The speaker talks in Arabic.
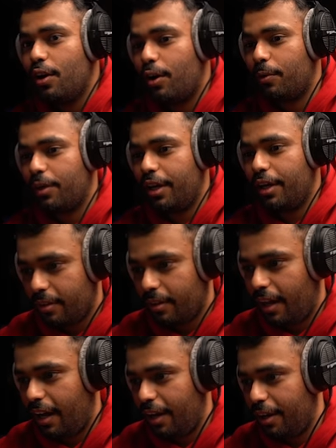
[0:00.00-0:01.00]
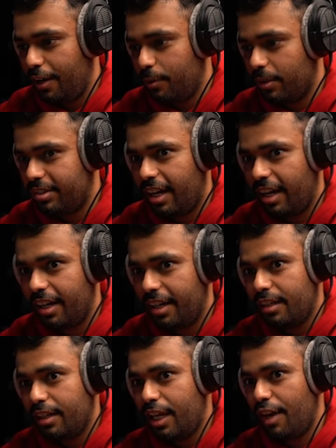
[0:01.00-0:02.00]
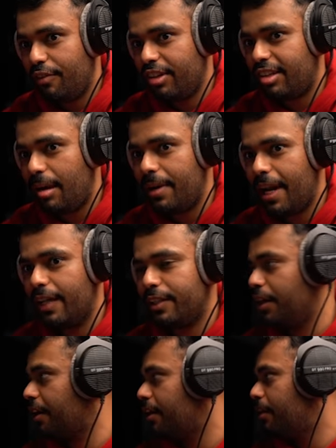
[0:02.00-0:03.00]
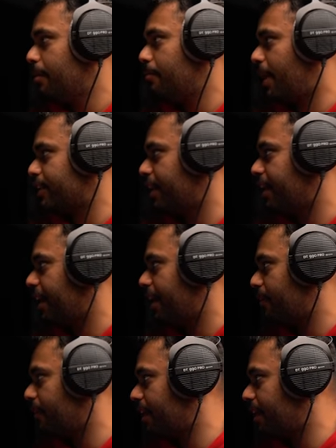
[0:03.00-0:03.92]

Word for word: اوكي اهلا وسهلا كيف حساب نادر ب 10 ريال ثواني